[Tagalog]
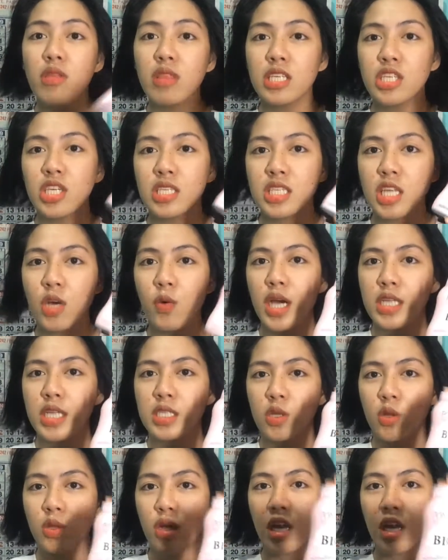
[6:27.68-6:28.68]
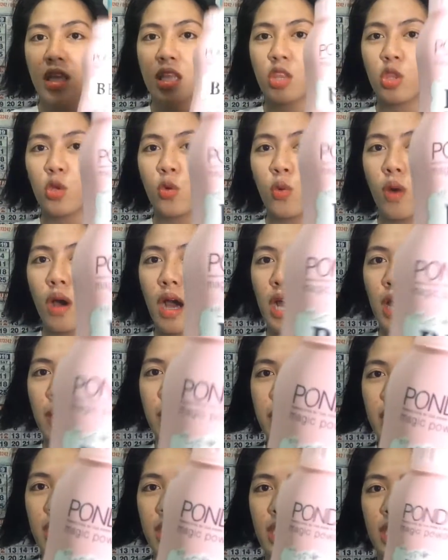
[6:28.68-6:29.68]
meron na siya sa Watson, kaya natuwa
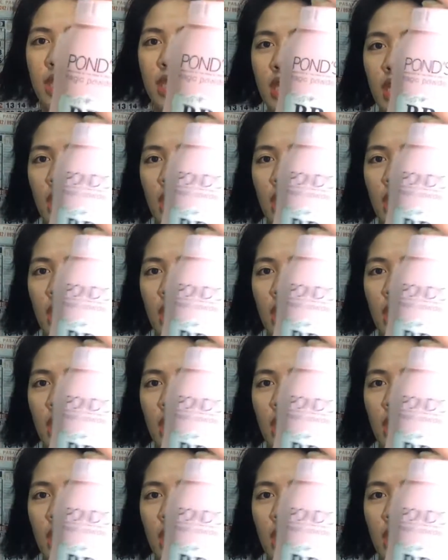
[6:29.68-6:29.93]
kami.